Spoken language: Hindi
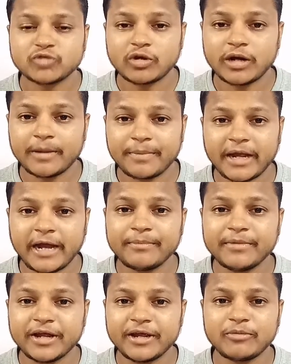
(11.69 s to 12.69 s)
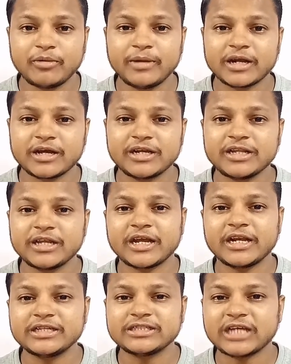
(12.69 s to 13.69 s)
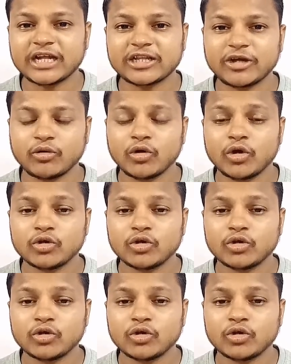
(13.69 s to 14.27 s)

और यहाँ पे आप नया मोबाइल खरीदने के लिए जाते हो